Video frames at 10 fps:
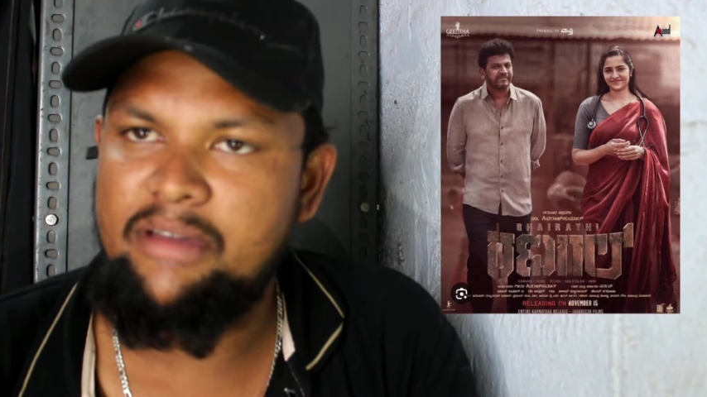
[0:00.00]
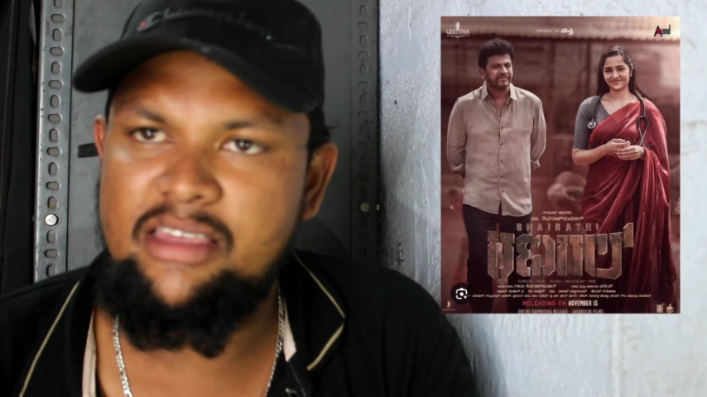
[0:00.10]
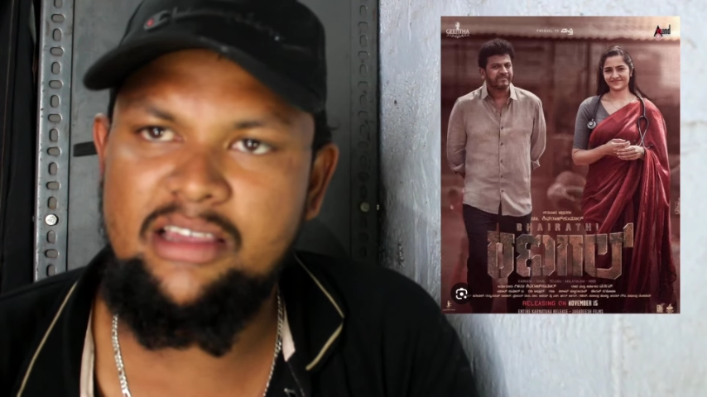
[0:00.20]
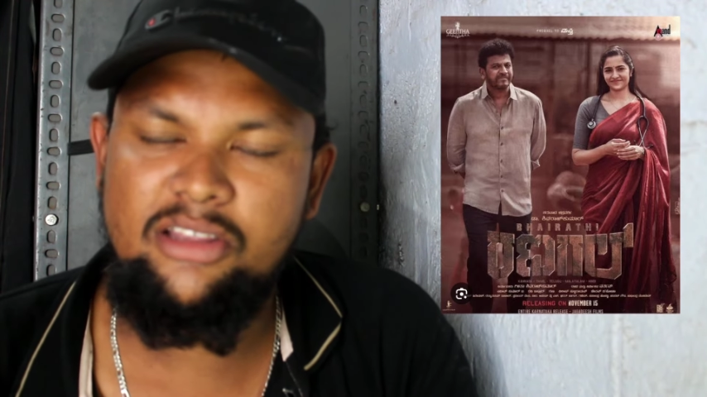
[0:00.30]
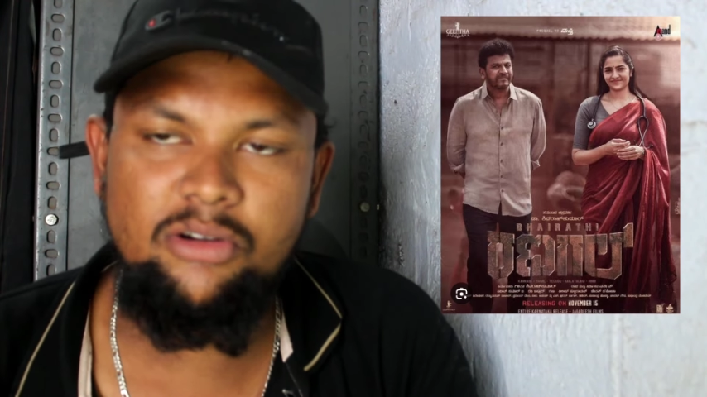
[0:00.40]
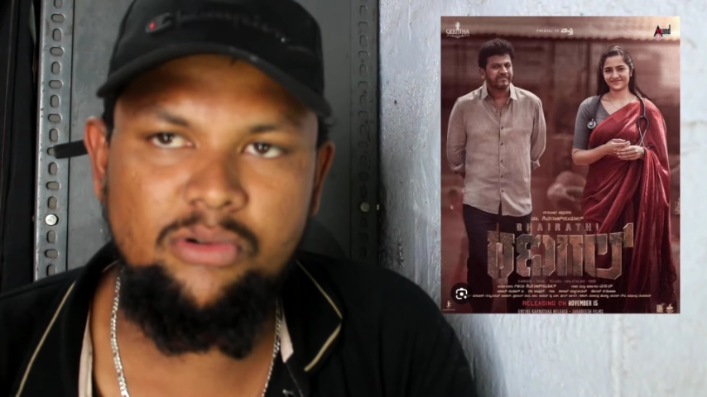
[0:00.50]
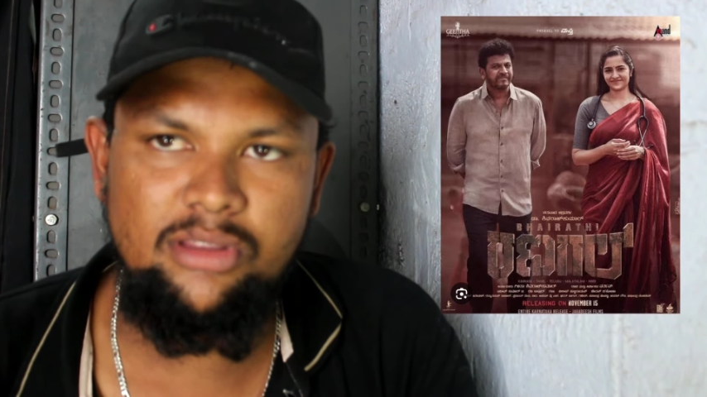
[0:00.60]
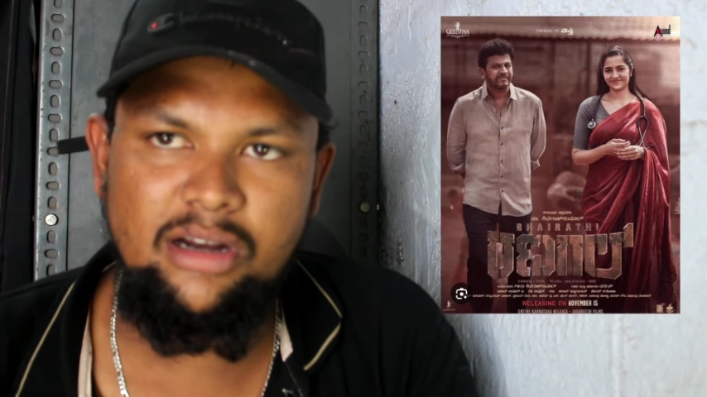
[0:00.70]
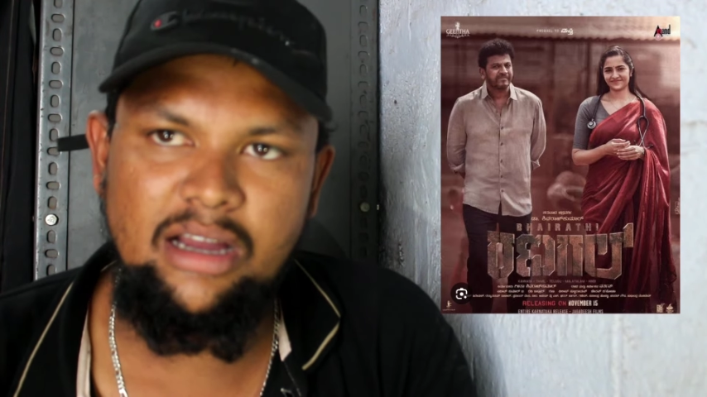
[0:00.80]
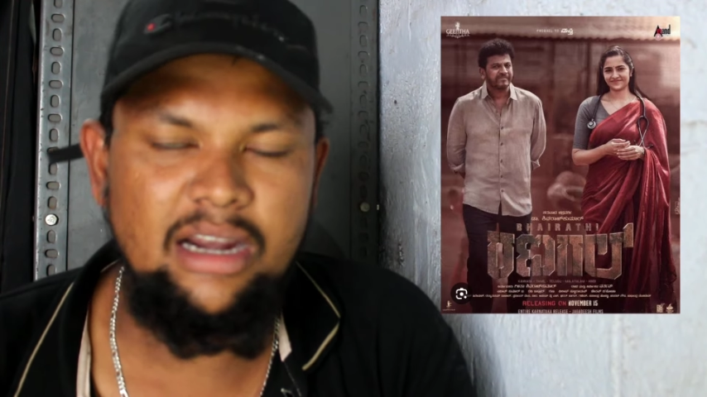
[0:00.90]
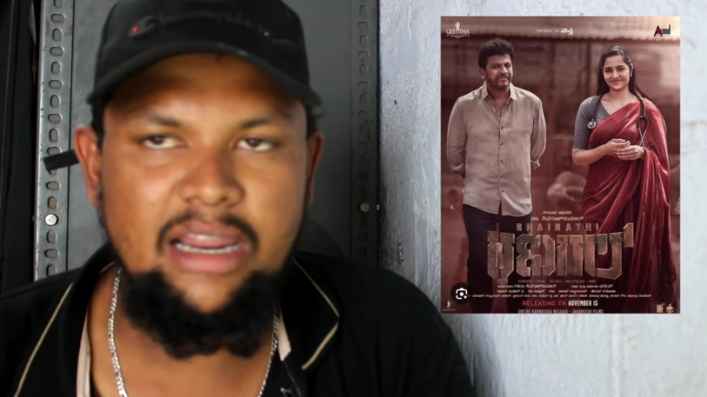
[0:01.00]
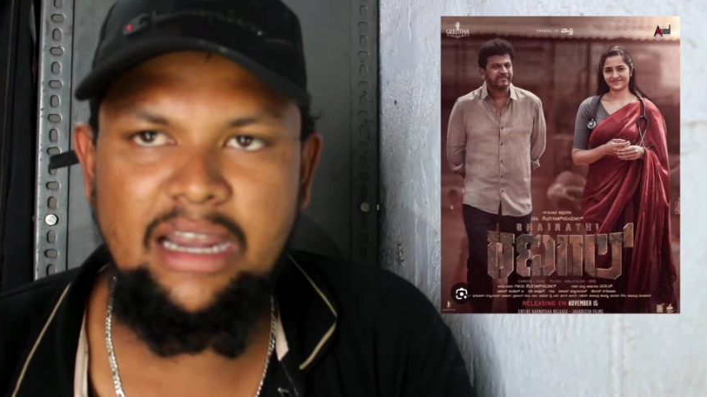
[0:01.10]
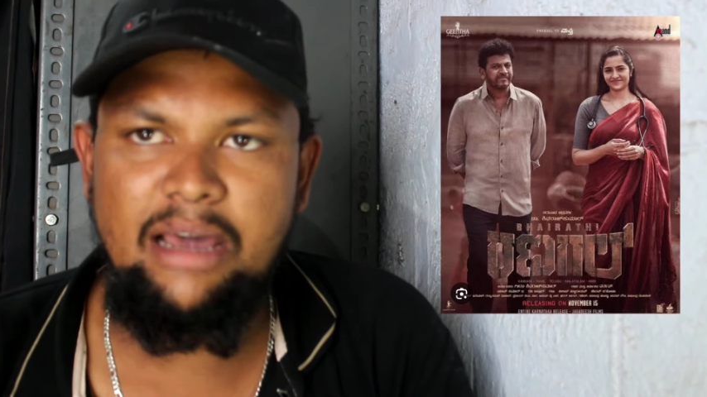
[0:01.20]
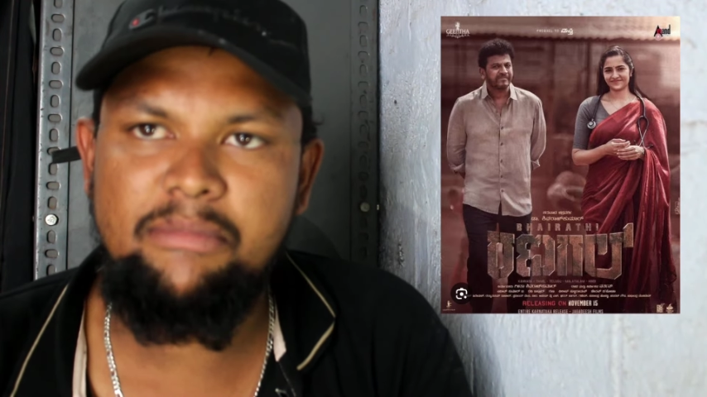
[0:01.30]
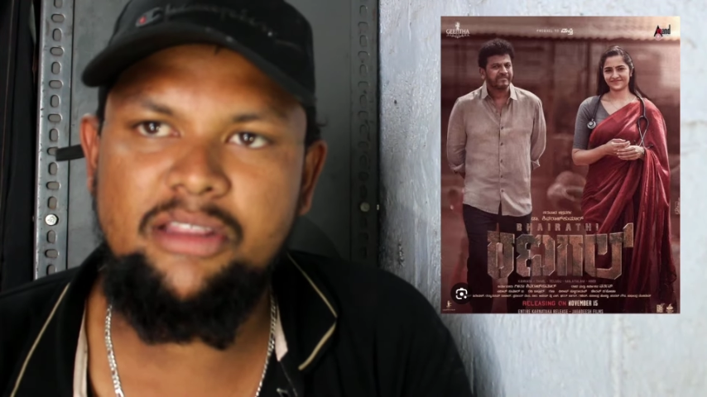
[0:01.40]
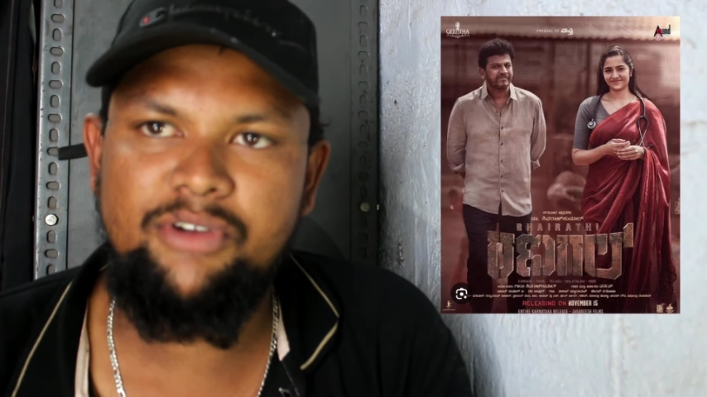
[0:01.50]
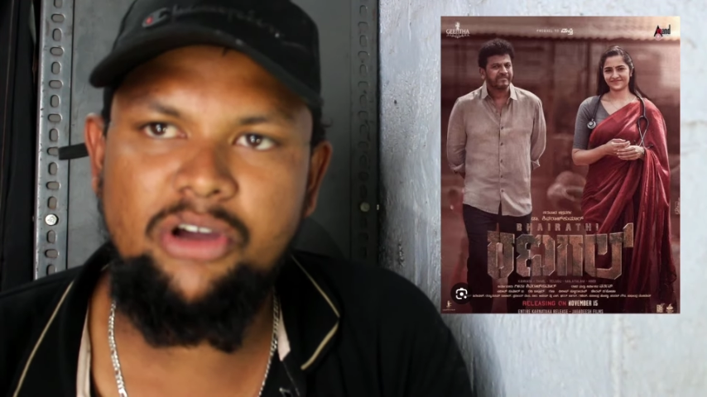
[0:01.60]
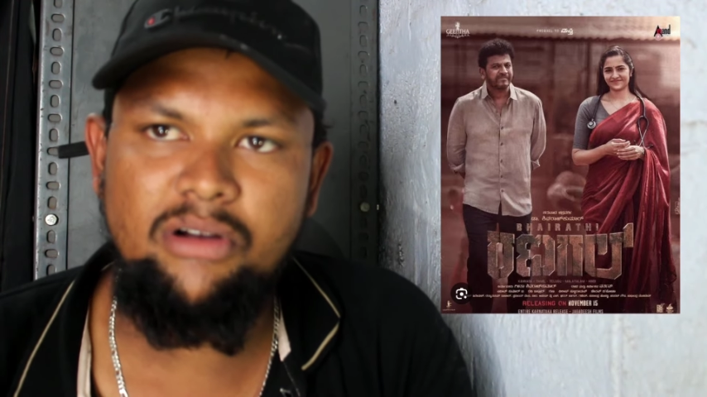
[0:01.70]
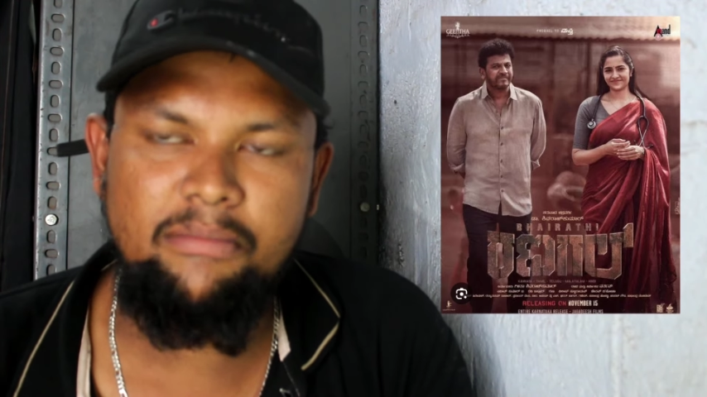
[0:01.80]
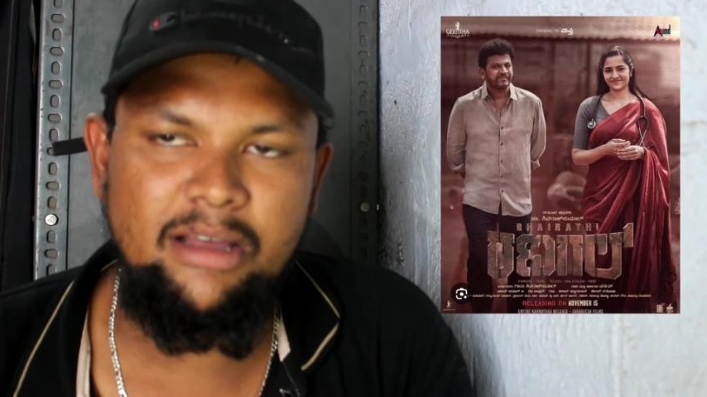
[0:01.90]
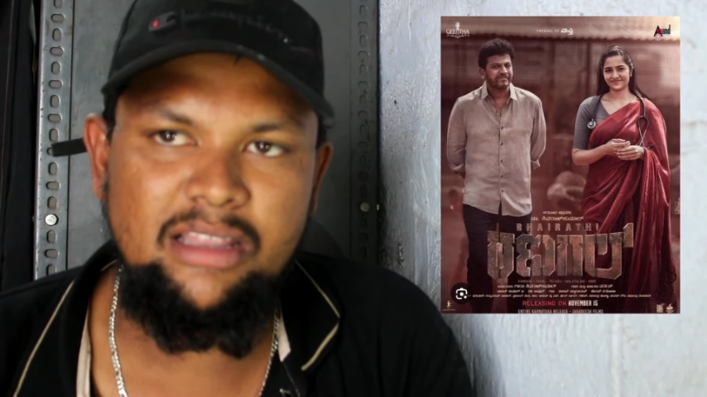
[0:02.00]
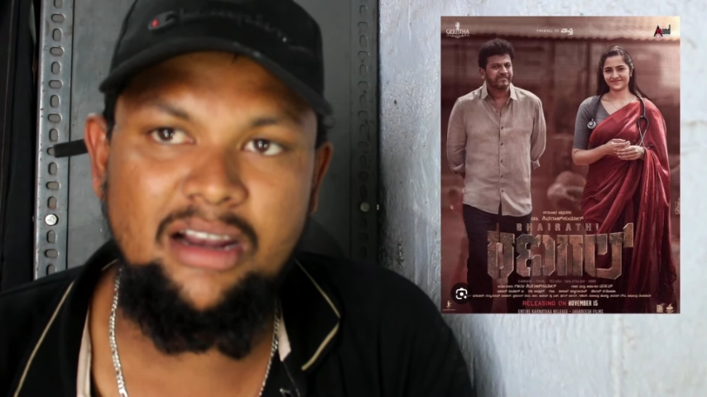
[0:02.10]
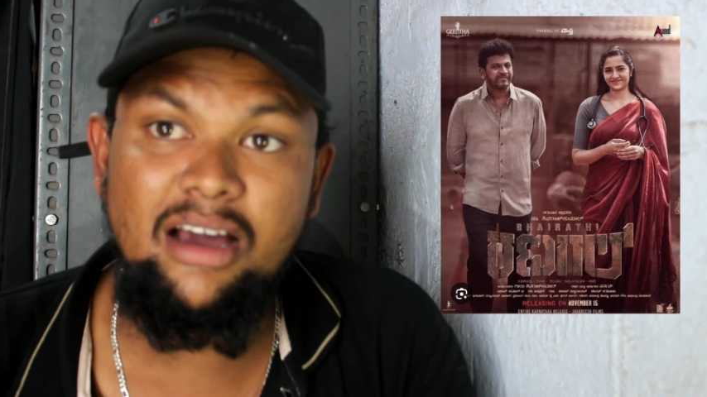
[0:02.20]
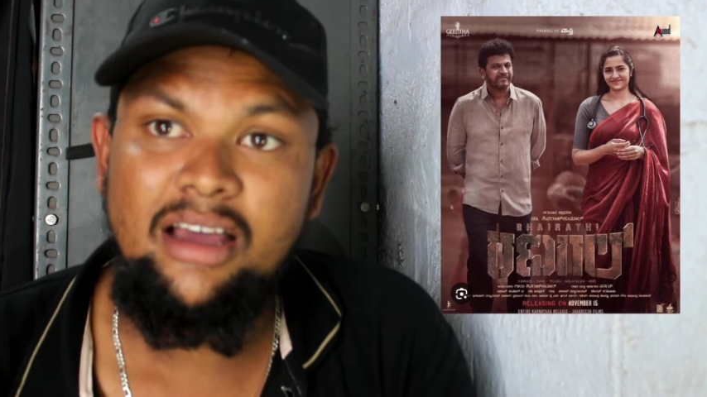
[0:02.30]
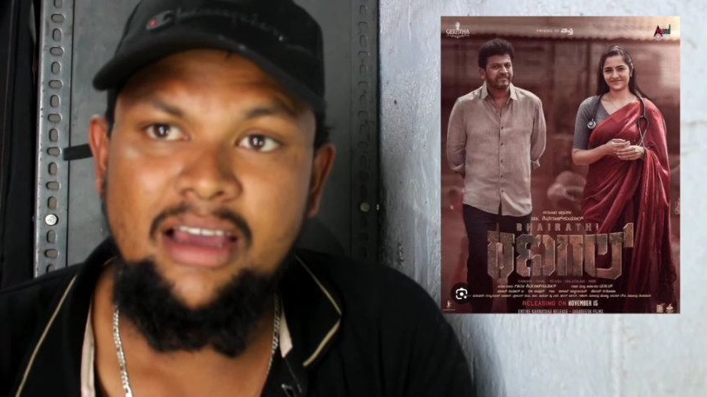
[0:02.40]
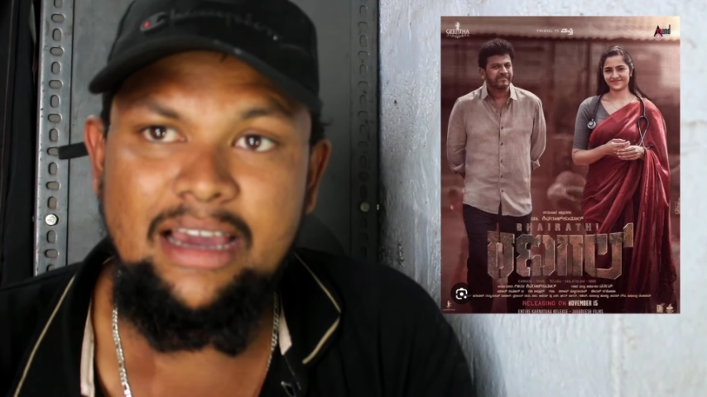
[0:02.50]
மெசேஜ் எதோ கொடுத்துருக்காங்கன்னா எல்லாமே இந்த வீடியோக்குள்ளே பார்த்துடலாம்